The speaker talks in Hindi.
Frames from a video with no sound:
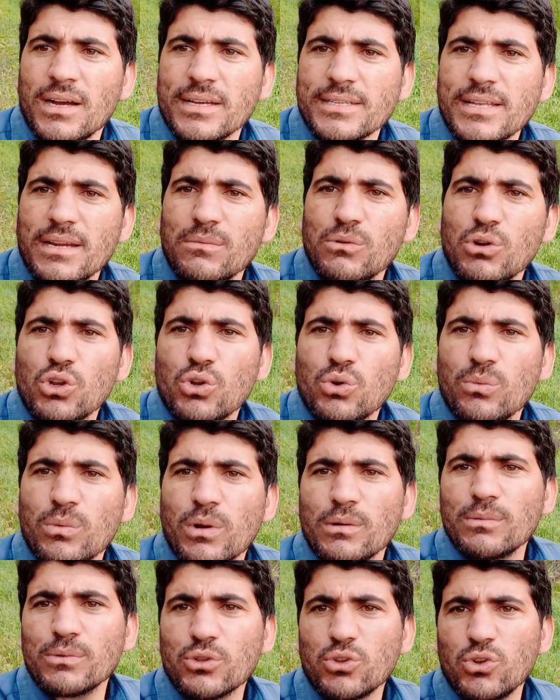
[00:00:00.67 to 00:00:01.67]
असलम
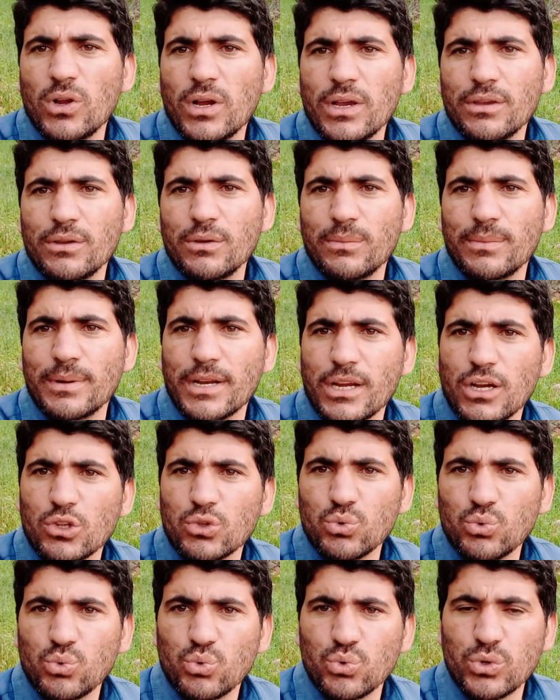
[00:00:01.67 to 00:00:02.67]
वरह वरक
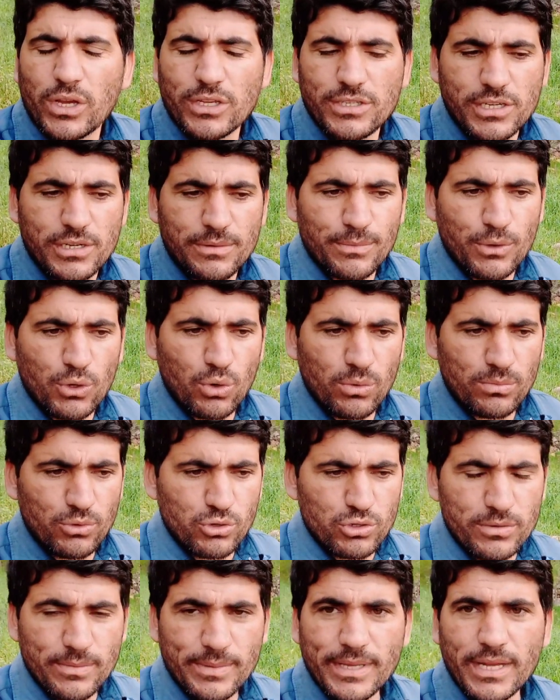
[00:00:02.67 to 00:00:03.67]
नाजरीन मैं हूँ
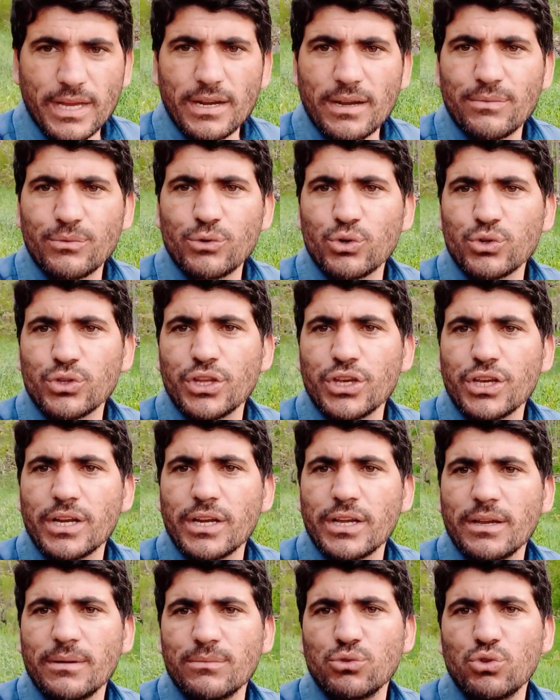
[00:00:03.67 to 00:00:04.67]
अब्दुल समद खान आप लोग देख
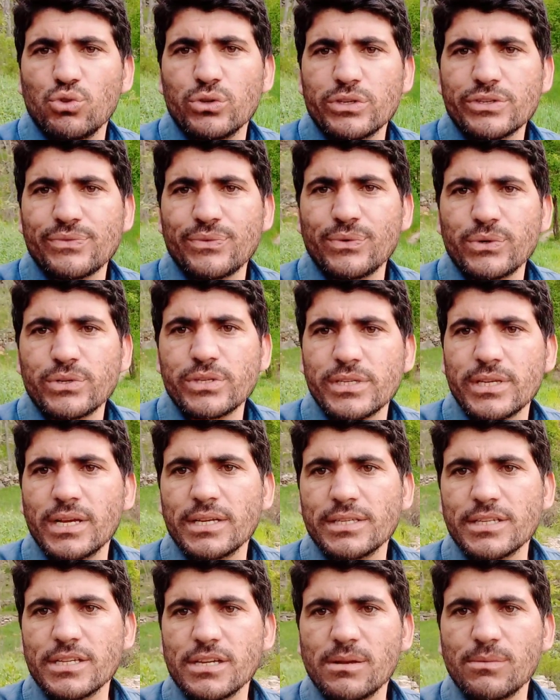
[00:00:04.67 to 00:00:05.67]
रहे हैं अब्दुल स्पोर्ट्स
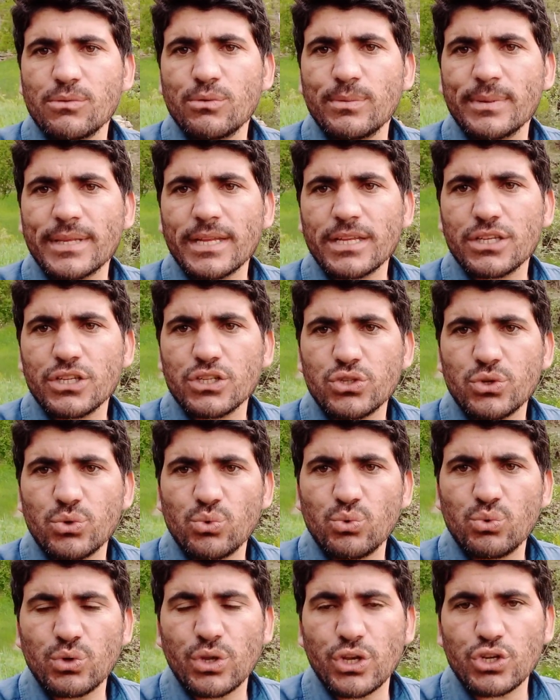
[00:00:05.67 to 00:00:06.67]
नाजरीन आपको बताता
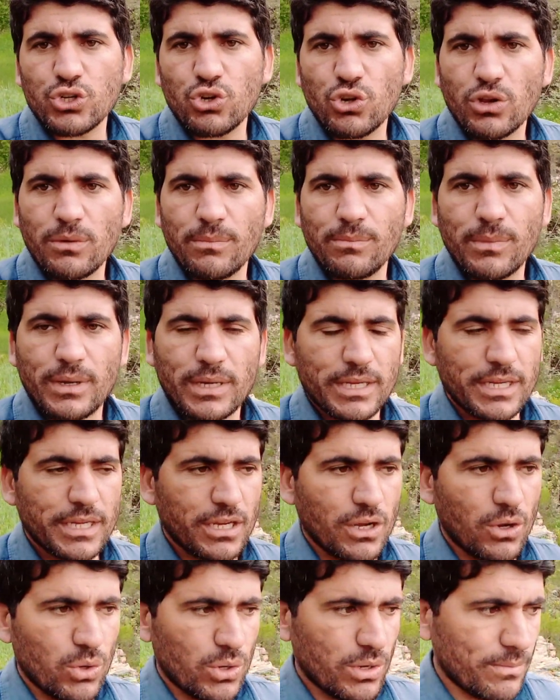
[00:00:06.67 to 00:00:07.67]
चलूँ कि शोएब
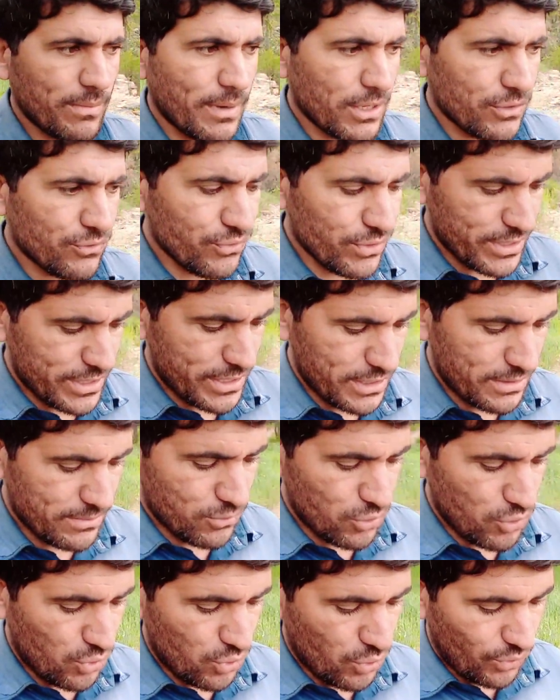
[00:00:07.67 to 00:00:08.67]
मलिक और इमाद वसीम
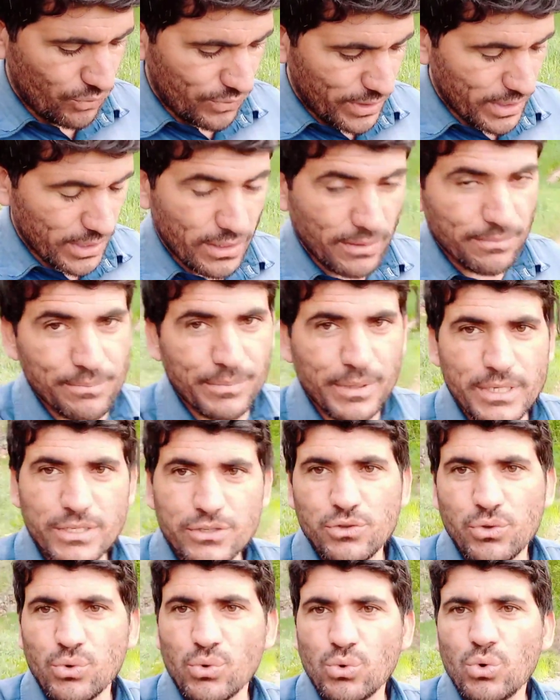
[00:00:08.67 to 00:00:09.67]
को वर्ल्ड कप में
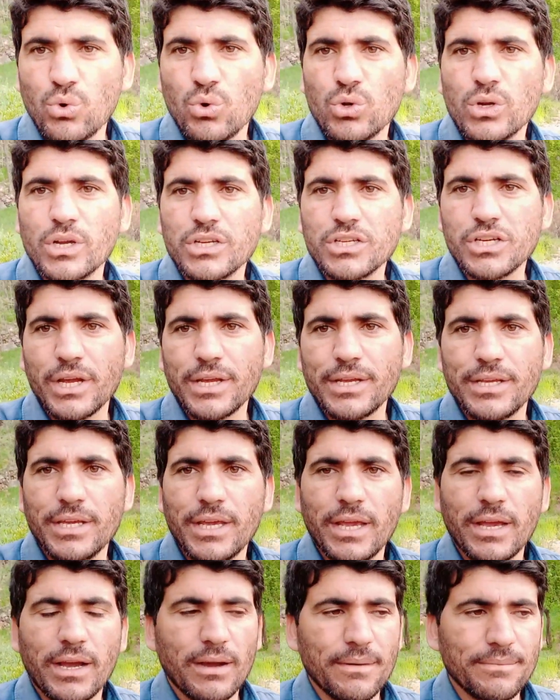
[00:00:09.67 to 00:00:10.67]
ज़रूर होना
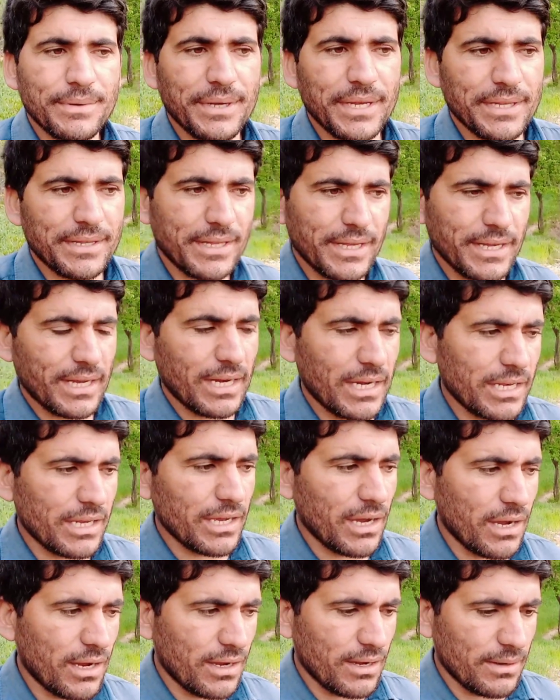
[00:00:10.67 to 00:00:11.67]
चाहिए हमने देख
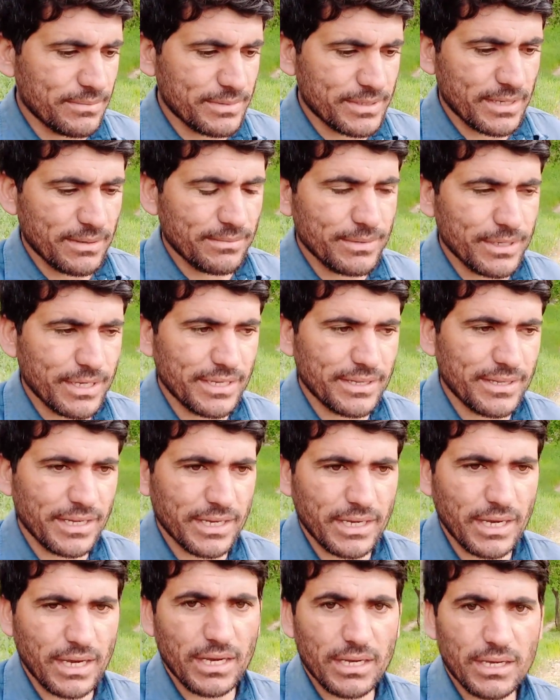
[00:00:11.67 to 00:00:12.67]
लिया हम सब ने
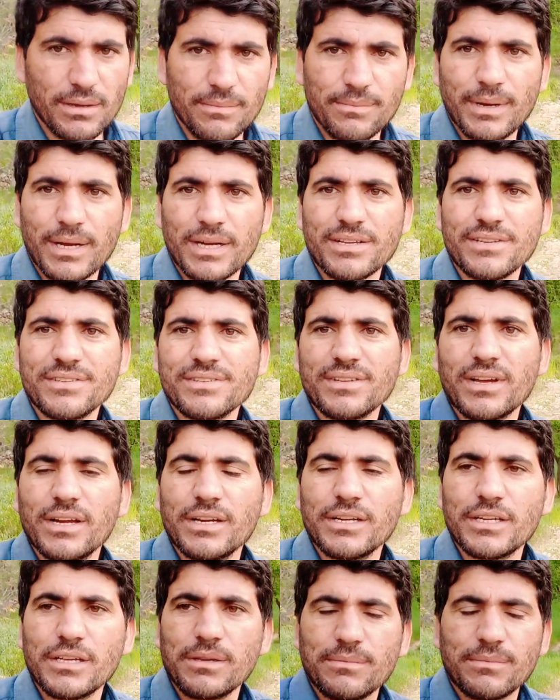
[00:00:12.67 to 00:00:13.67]
देखा कि
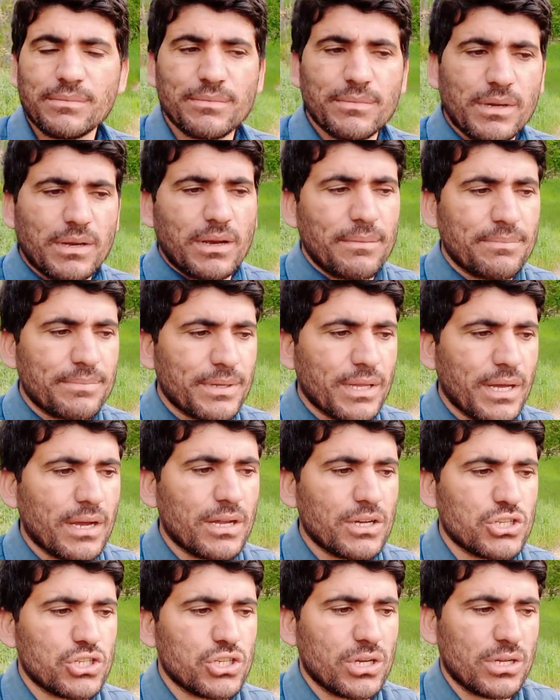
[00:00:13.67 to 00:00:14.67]
पाकिस्तान टीम
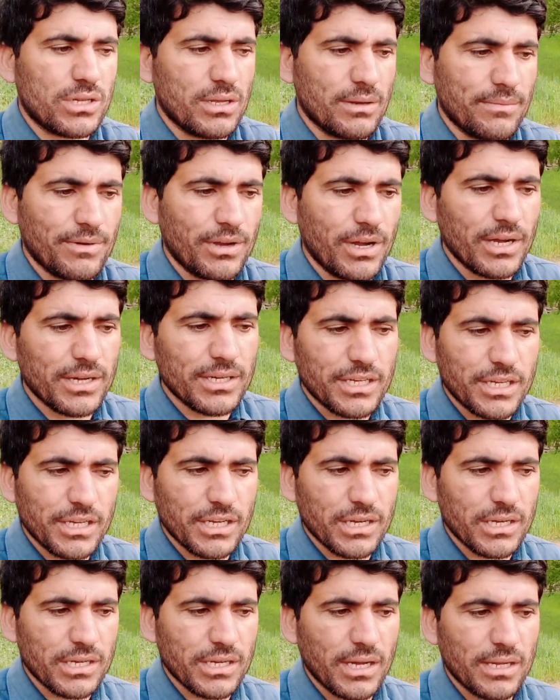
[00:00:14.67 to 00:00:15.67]
कप्तान शादाब खान की
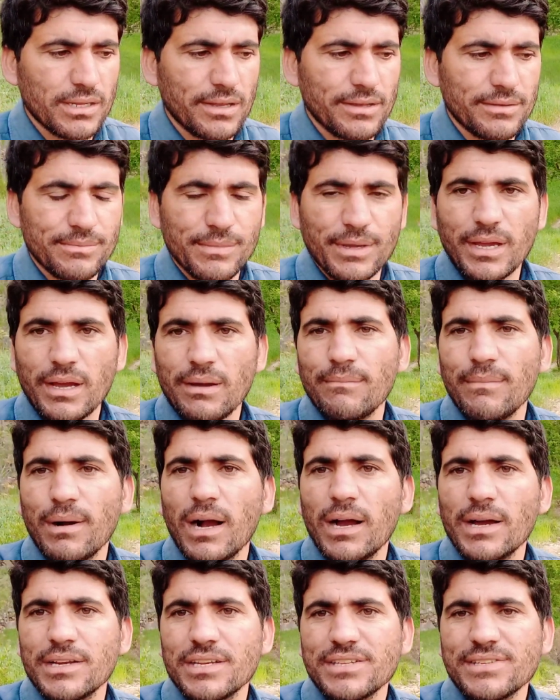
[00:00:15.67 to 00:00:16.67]
क़्यादत में
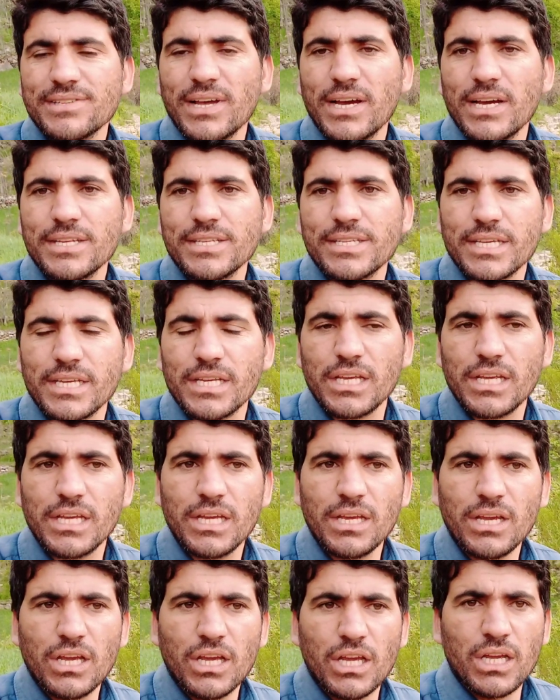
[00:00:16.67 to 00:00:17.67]
अफ़गानिस्तान से
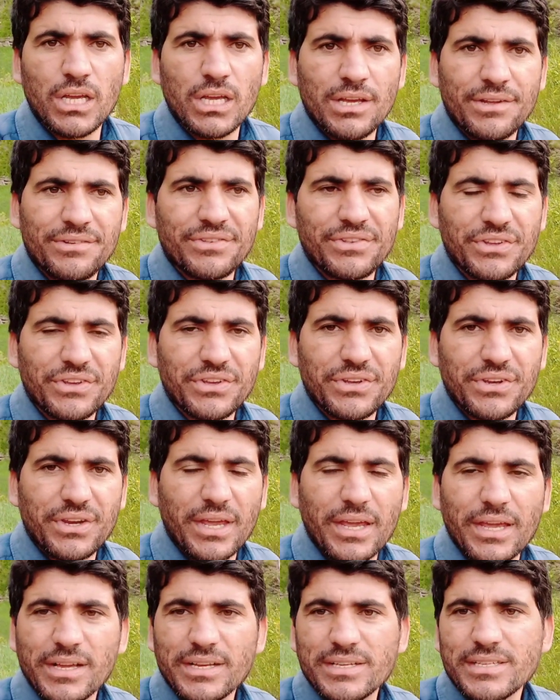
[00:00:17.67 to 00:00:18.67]
तीन
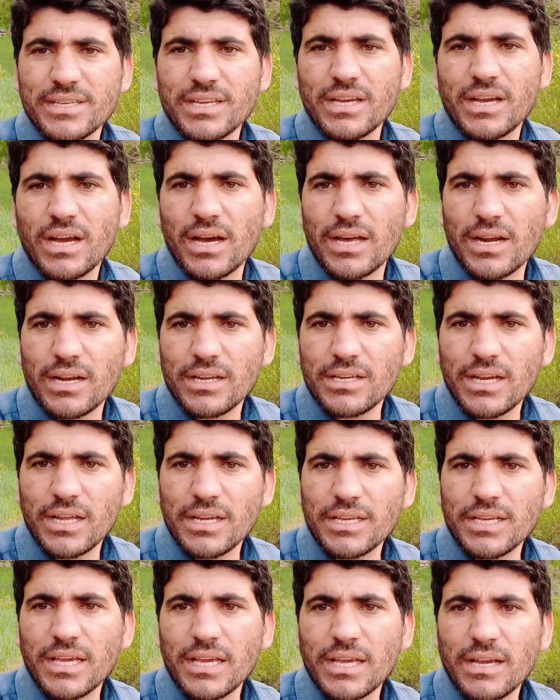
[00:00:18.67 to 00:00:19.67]
एक से हारा
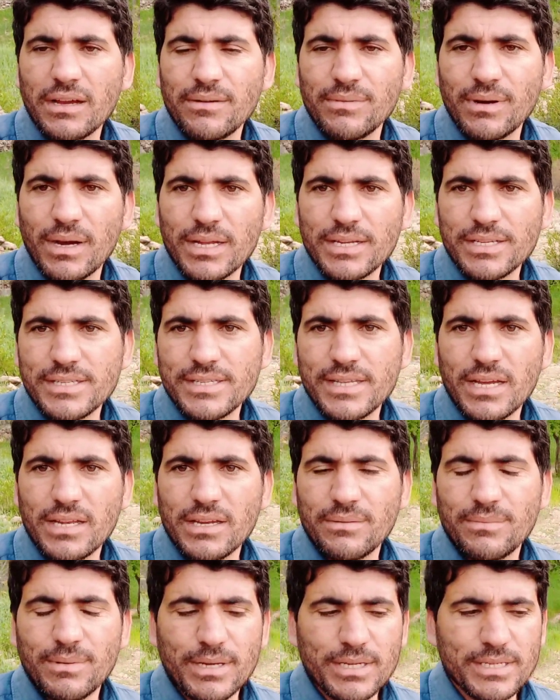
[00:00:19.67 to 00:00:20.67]
यानी कि अफ़गानिस्तान
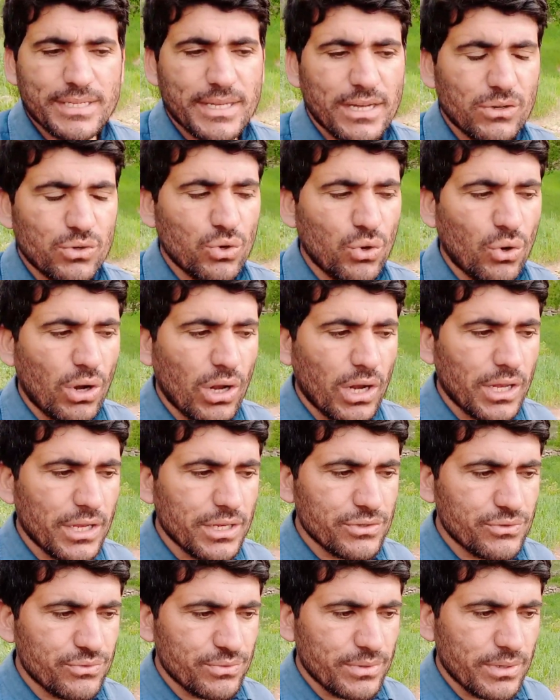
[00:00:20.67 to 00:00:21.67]
ने पाकिस्तान को
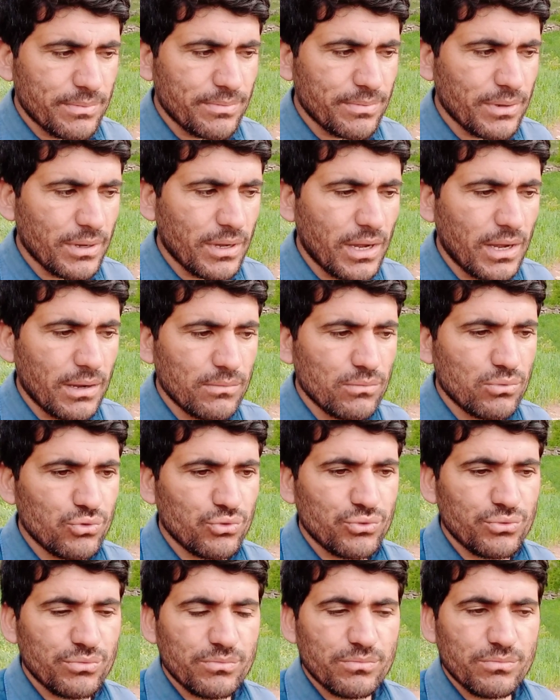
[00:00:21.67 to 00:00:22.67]
क्लीन स्वीप
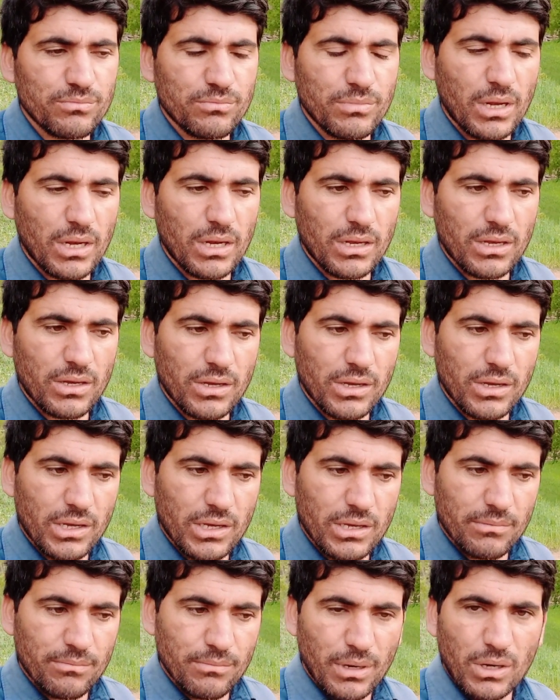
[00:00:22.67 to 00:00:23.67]
कबूल बिल,
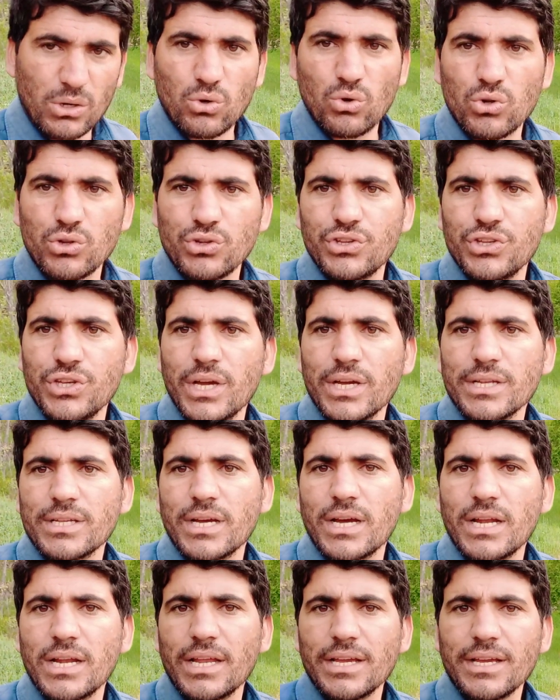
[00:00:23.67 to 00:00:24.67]
बिल्कुल दिया
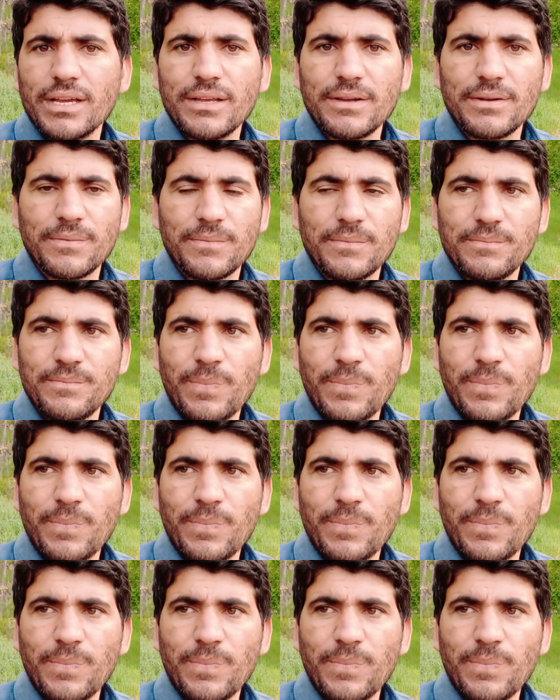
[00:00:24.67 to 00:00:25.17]
था लेकिन